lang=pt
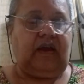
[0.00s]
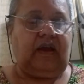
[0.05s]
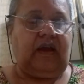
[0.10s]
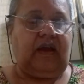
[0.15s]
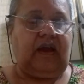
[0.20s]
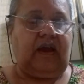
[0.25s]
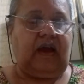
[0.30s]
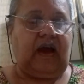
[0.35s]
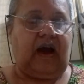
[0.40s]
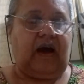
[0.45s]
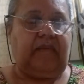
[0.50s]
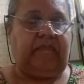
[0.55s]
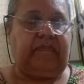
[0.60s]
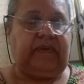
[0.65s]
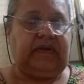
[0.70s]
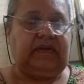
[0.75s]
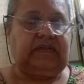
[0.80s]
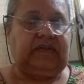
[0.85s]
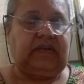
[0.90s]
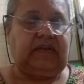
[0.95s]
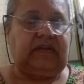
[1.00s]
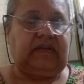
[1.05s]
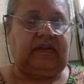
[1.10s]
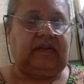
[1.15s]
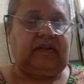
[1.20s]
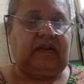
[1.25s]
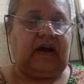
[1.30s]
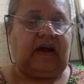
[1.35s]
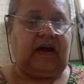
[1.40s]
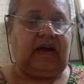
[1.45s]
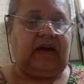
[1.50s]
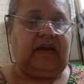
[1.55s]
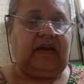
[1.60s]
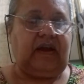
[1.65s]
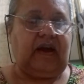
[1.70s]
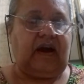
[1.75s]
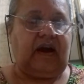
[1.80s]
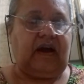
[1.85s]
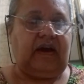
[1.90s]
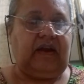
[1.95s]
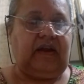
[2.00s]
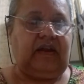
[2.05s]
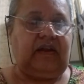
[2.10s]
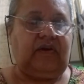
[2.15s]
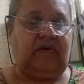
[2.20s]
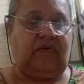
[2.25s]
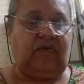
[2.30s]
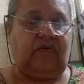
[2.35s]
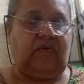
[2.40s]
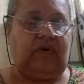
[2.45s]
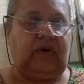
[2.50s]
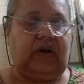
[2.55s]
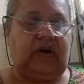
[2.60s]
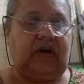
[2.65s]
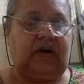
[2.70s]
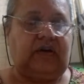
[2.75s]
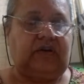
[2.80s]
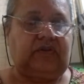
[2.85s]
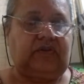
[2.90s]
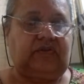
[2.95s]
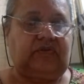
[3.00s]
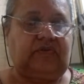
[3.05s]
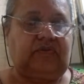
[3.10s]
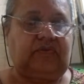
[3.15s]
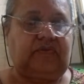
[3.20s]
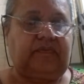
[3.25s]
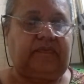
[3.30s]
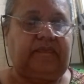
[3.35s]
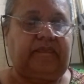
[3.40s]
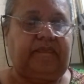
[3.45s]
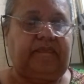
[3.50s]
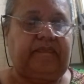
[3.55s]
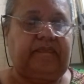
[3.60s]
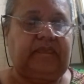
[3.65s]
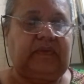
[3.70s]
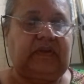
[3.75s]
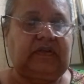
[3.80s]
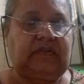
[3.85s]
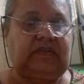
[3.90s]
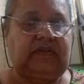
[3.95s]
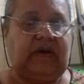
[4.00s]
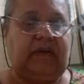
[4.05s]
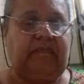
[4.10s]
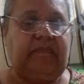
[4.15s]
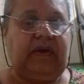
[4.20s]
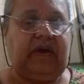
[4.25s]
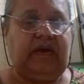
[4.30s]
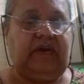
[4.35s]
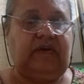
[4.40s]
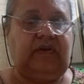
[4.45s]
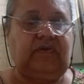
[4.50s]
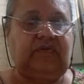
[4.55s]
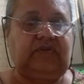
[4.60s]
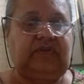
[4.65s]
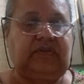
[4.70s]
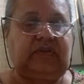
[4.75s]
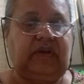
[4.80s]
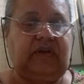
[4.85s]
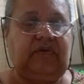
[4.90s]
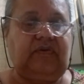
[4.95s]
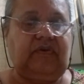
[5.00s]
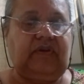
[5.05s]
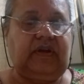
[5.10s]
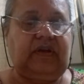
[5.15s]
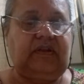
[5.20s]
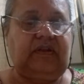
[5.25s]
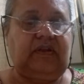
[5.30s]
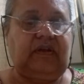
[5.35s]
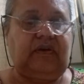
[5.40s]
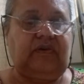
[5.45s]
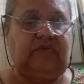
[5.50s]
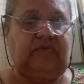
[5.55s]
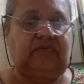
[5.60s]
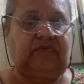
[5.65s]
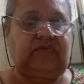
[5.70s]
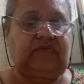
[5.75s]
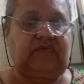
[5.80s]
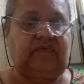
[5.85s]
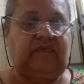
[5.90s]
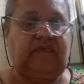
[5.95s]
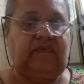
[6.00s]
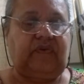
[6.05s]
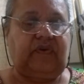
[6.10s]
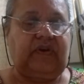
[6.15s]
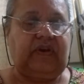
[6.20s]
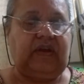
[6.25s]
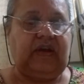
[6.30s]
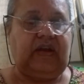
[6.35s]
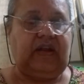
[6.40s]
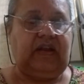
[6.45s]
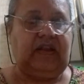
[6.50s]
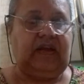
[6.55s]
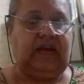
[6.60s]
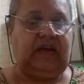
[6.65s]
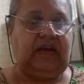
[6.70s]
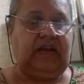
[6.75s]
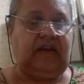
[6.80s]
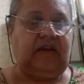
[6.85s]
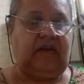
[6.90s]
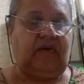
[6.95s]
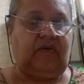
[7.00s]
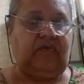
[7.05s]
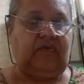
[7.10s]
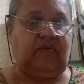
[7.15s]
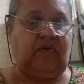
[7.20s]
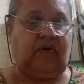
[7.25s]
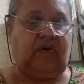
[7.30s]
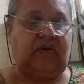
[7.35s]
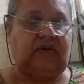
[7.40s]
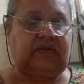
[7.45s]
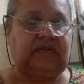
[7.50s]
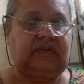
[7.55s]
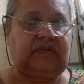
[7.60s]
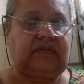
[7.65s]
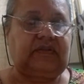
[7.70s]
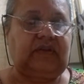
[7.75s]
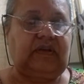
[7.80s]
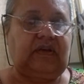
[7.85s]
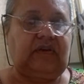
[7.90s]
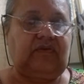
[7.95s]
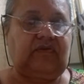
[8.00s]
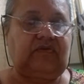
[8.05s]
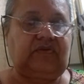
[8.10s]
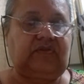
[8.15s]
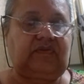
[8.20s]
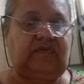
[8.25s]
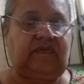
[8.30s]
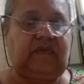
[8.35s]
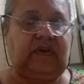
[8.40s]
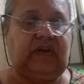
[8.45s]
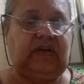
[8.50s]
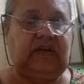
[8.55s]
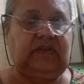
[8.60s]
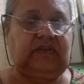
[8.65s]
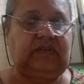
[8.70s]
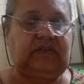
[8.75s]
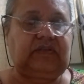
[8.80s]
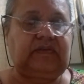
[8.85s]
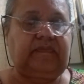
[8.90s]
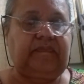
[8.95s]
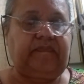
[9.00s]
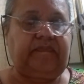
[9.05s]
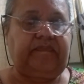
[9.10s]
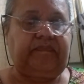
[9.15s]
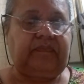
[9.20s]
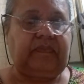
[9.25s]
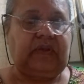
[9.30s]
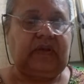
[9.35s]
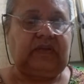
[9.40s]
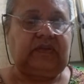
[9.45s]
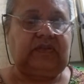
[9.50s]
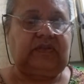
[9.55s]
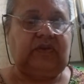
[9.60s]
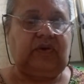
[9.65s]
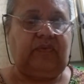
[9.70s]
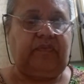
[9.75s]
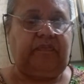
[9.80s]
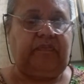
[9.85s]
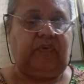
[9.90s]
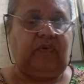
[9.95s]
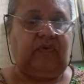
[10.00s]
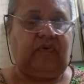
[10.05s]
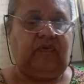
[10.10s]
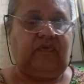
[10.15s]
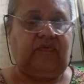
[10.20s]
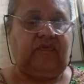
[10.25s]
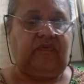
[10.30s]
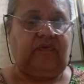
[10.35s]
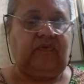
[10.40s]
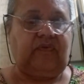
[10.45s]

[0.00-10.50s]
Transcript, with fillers: e apresentai a Ele com canto Sabei que o Senhor é Deus, foi Ele e não nós que nos fez seu povo